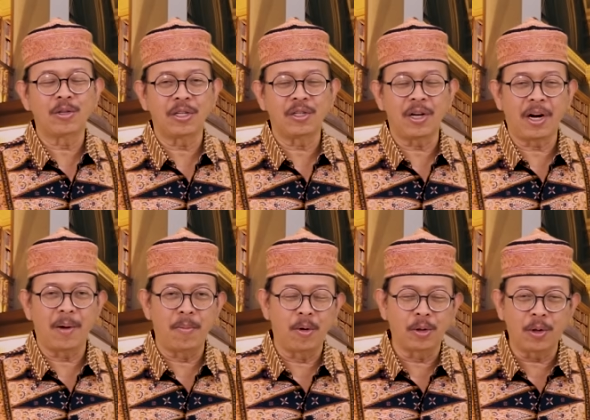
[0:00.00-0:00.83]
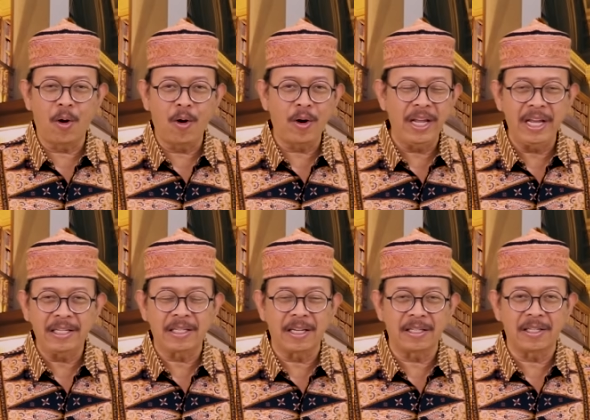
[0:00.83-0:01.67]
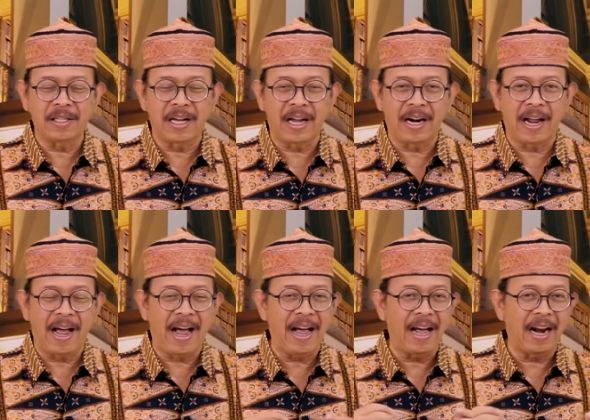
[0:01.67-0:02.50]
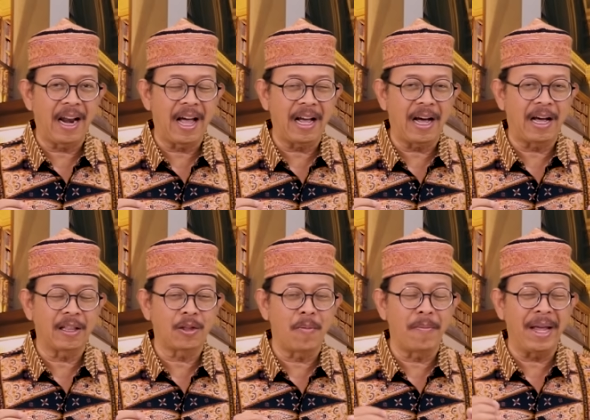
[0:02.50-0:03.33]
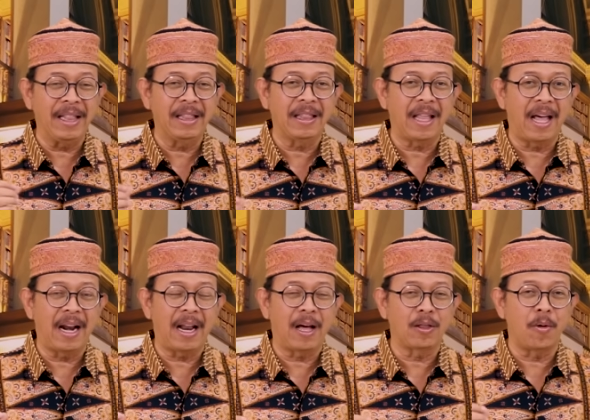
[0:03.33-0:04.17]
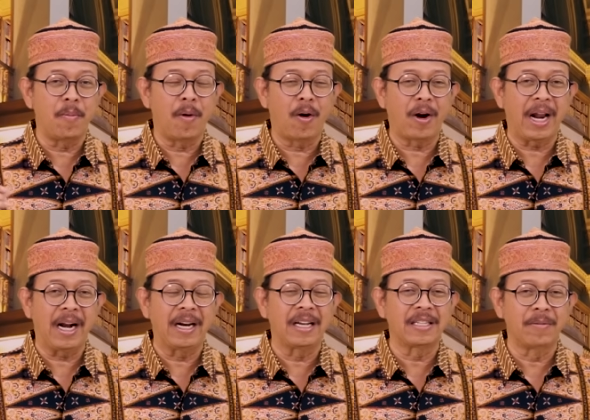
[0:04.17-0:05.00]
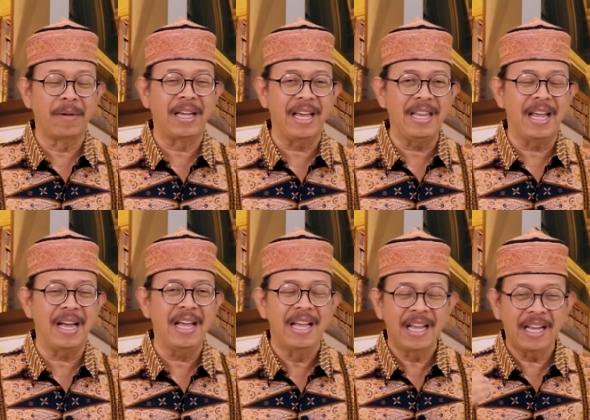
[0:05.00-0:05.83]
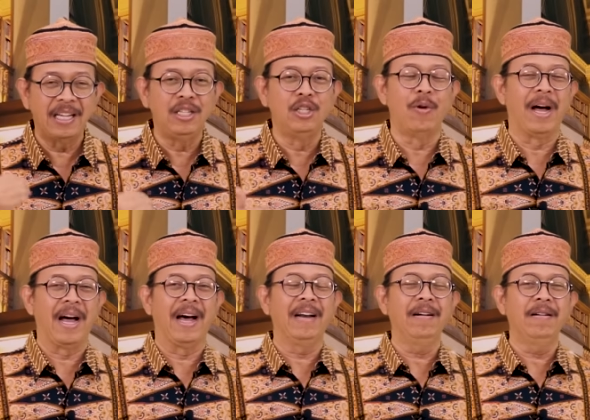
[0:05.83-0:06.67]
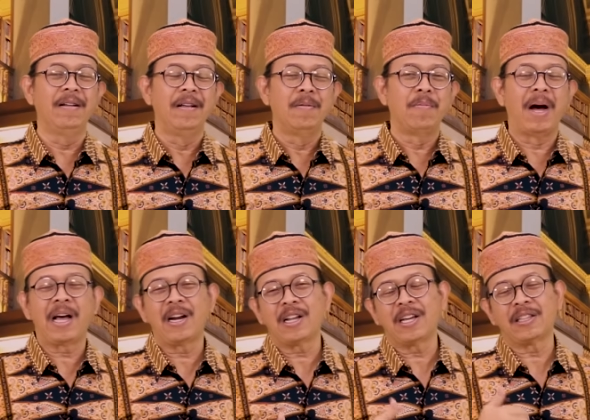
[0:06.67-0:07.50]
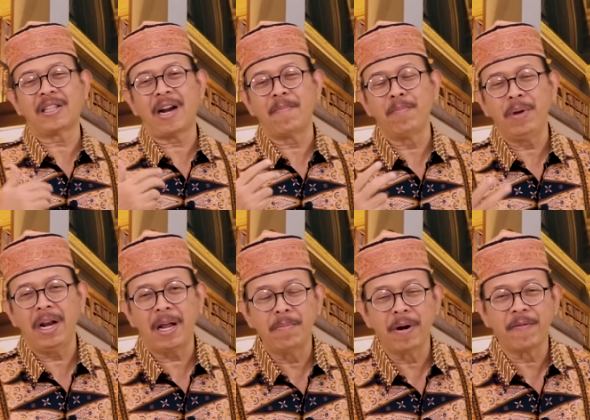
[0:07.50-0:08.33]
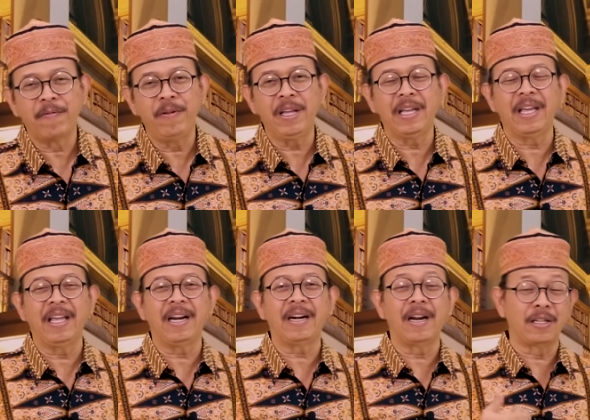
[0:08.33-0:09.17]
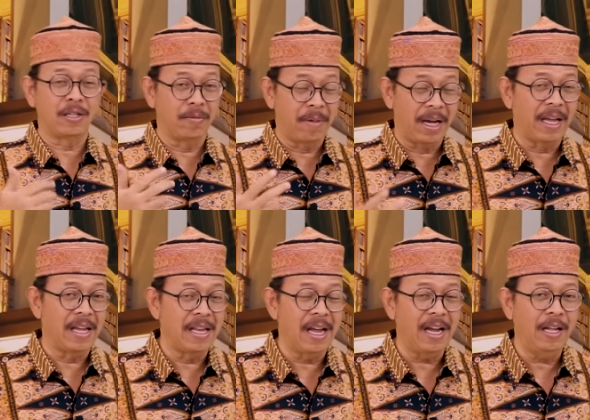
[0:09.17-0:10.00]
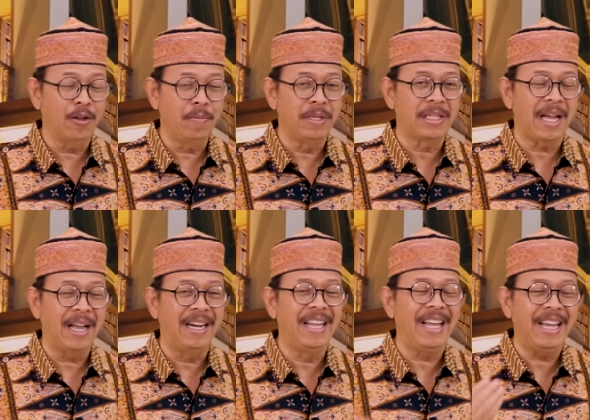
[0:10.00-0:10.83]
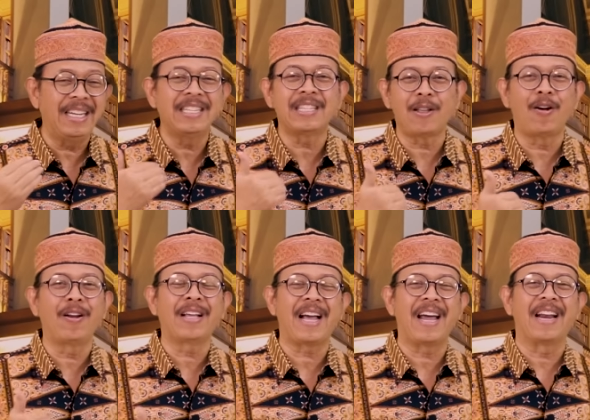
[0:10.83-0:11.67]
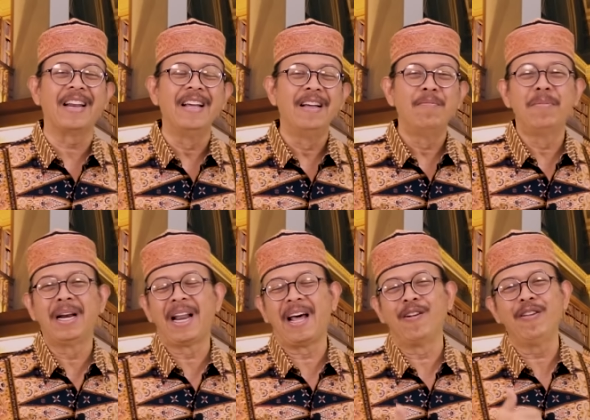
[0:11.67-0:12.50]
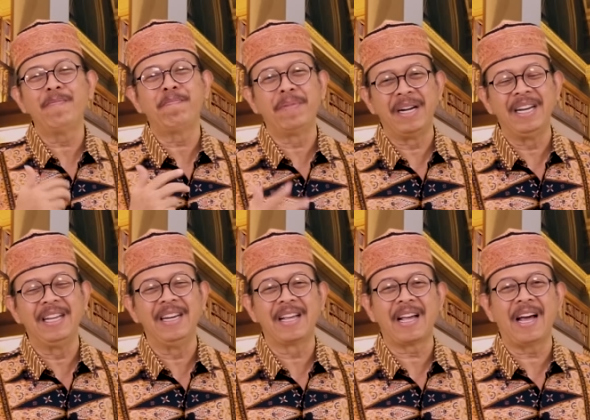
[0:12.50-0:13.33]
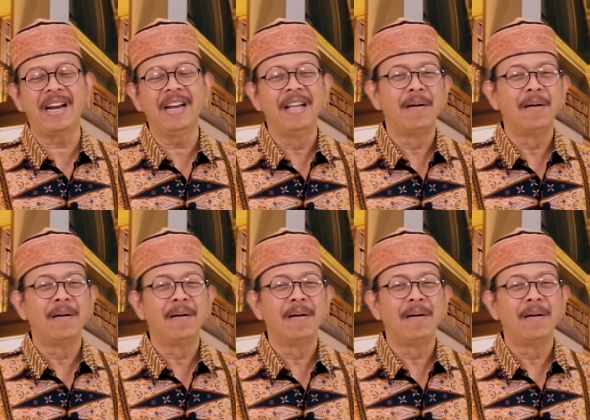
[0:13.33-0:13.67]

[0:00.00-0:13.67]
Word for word: secara motorik, secara akhlak, atau mental, atau moral, dan sebagainya, kejiwaan, bahkan keterampilan berpikir dan sebagainya itu bisa diinstalkan melalui pendidikan,